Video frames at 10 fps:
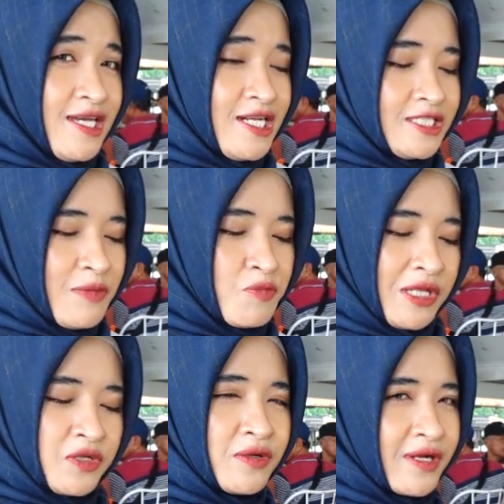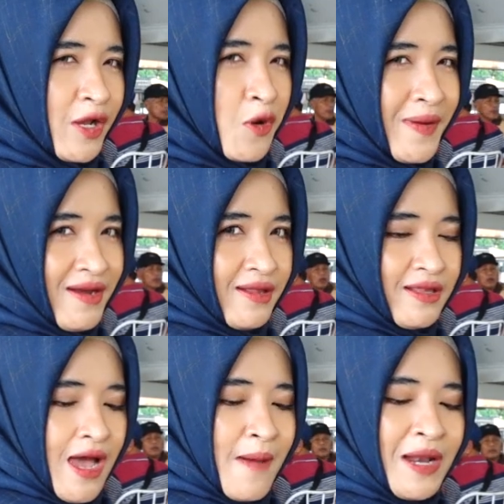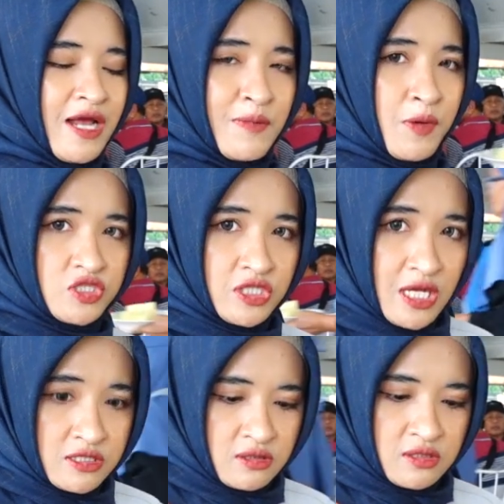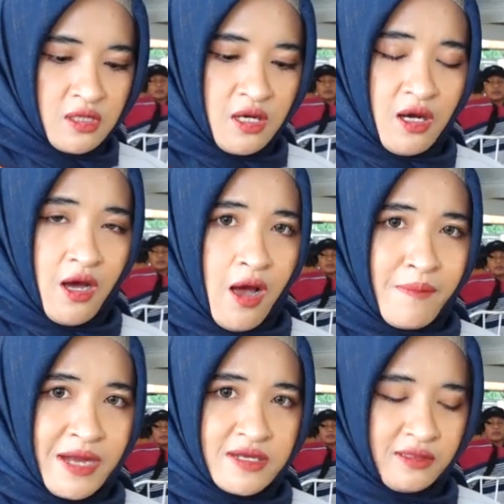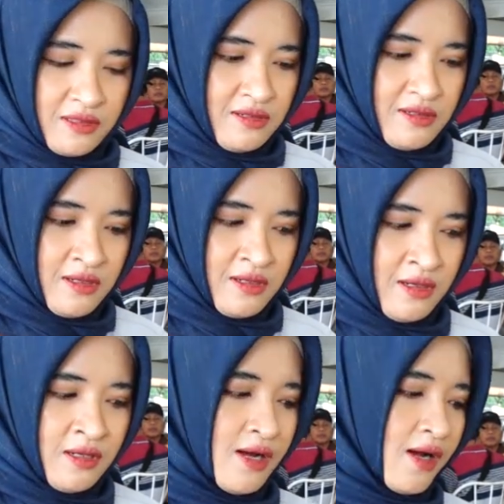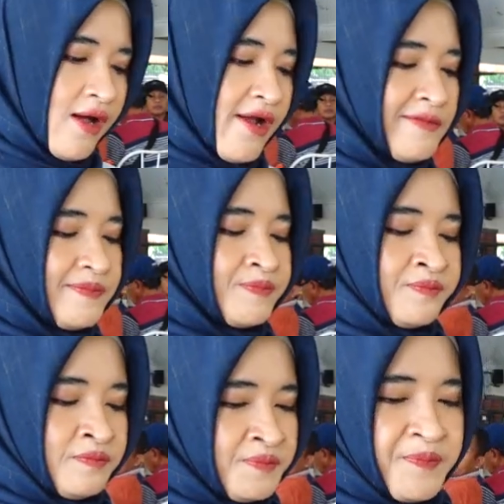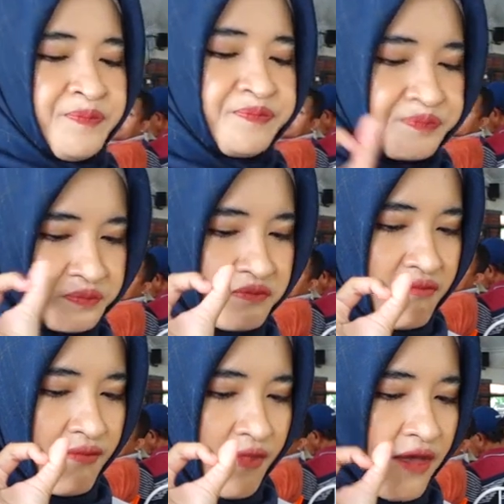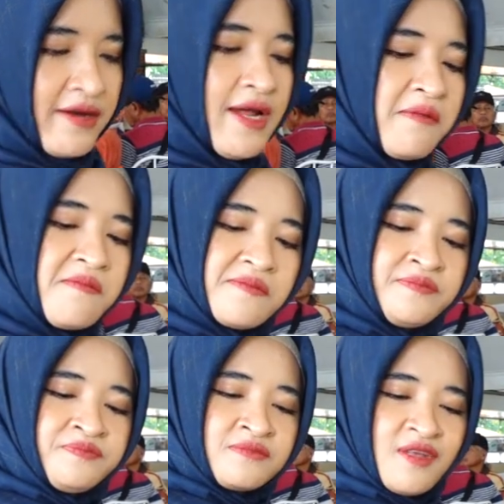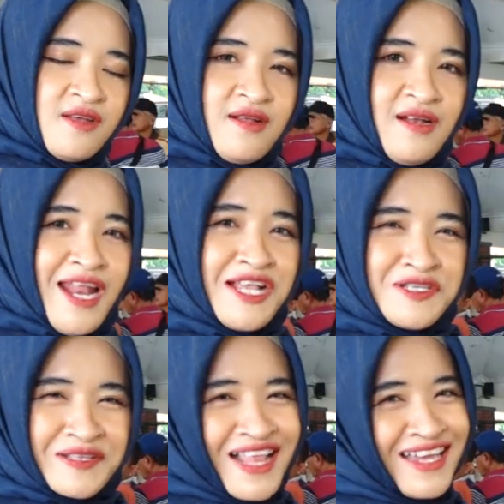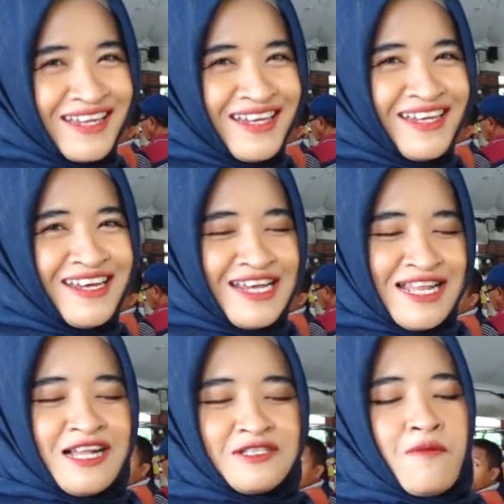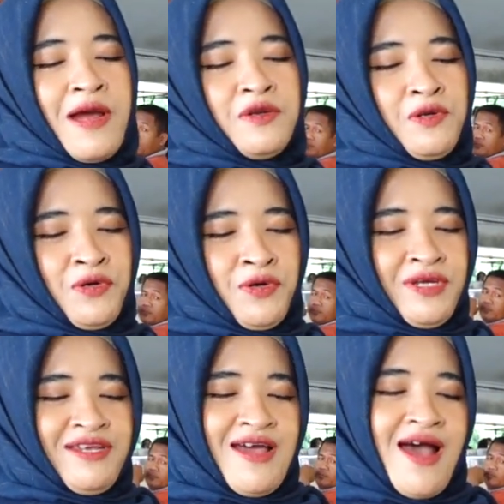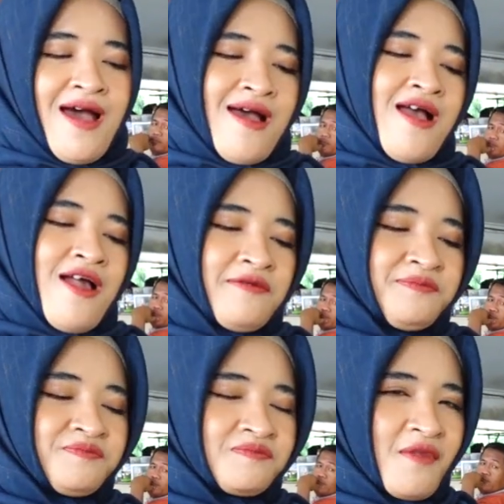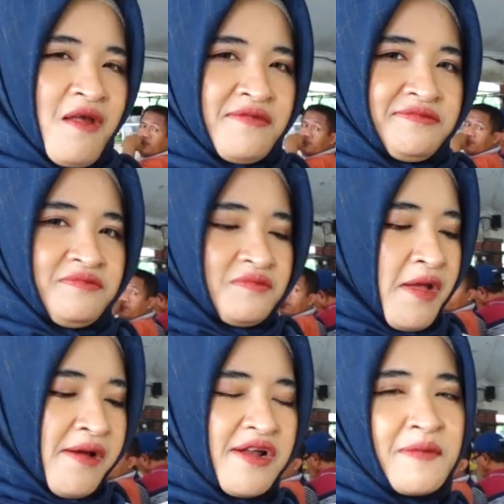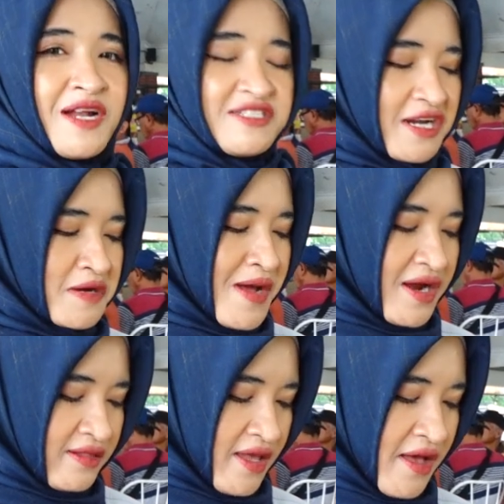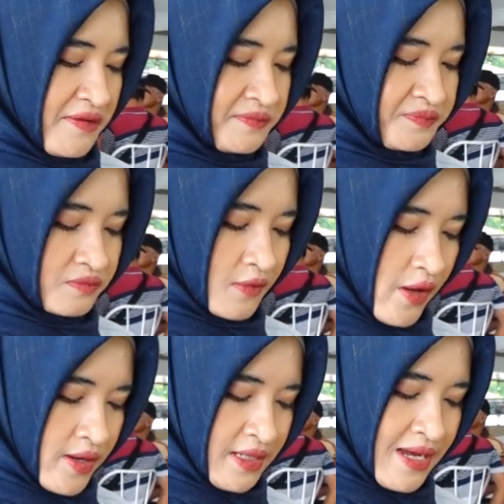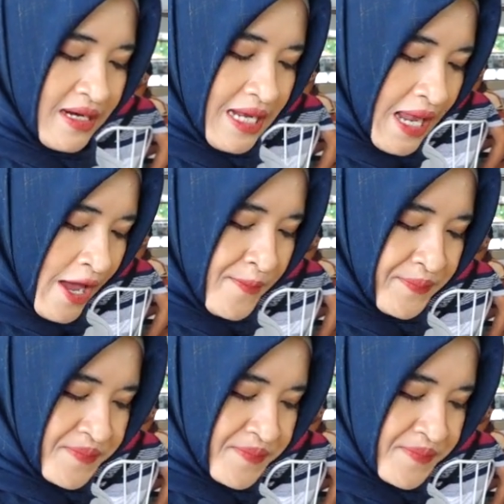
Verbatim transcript: ini sih buatku recommended ya apalagi porsinya sebanyak ini ya kan hmm, enak lanjut lagi kita coba dulu yang karena penasaran banget ya ini adalah